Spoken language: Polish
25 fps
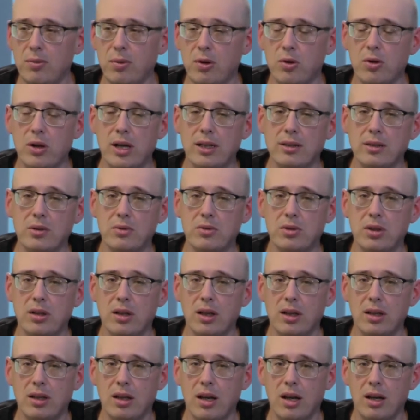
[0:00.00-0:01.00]
ukazał się
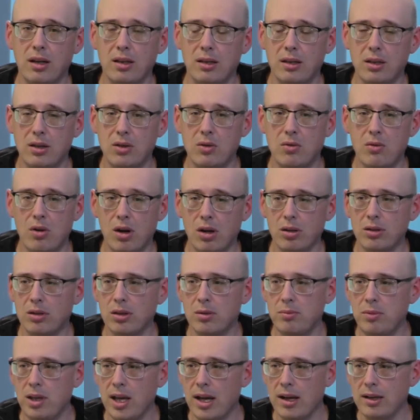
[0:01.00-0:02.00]
taki artykuł o
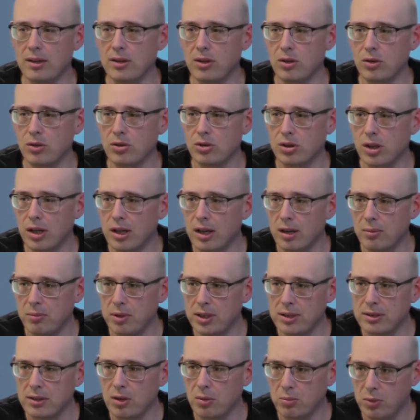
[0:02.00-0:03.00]
tym, jak to
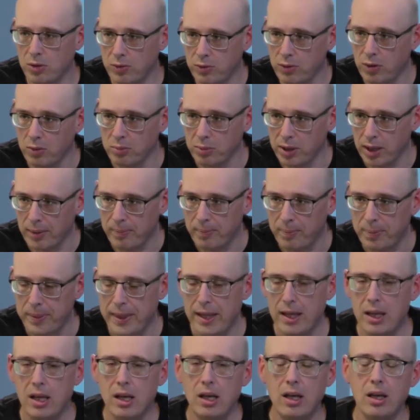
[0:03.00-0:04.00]
grzechem jest homofobia.
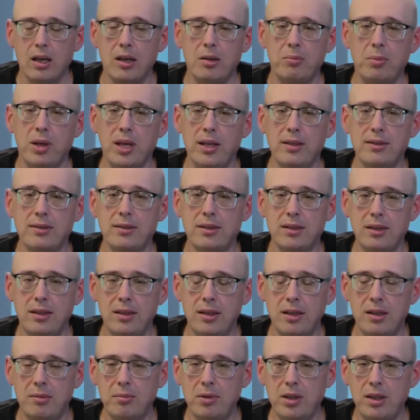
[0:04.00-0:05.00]
I między
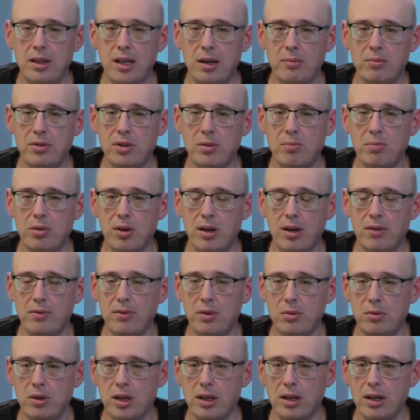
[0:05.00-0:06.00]
innymi tam się
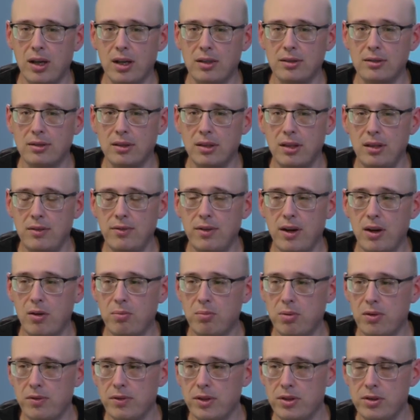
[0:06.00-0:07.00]
pojawiła taka ckliwa
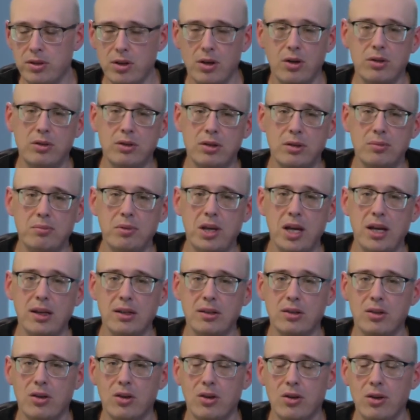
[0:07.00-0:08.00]
opowieść o tym,
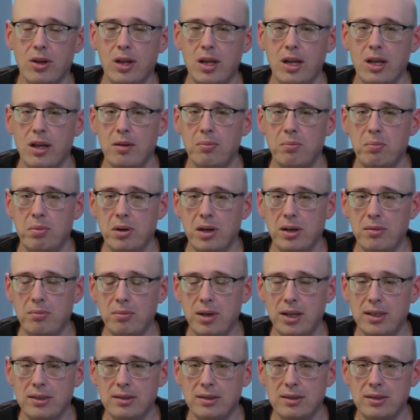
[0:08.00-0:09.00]
jak to
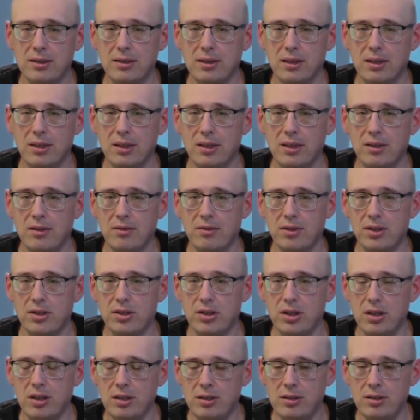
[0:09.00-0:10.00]
prymas e,
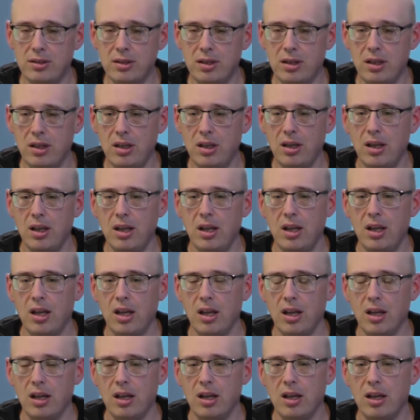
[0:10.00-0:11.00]
Wyszyński
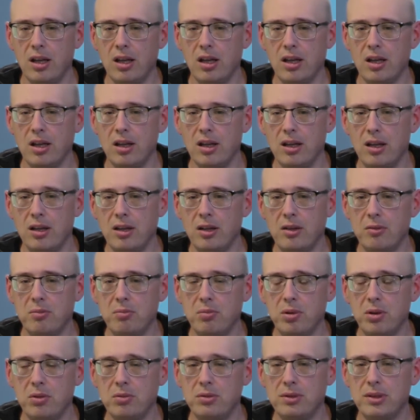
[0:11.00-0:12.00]
e,
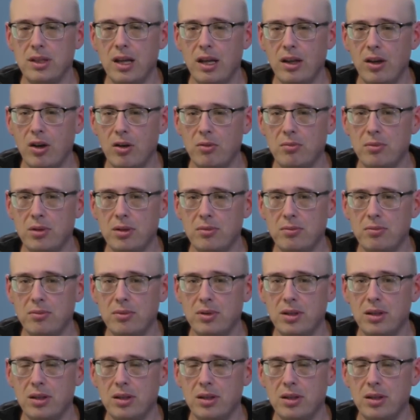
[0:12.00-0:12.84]
był znajomym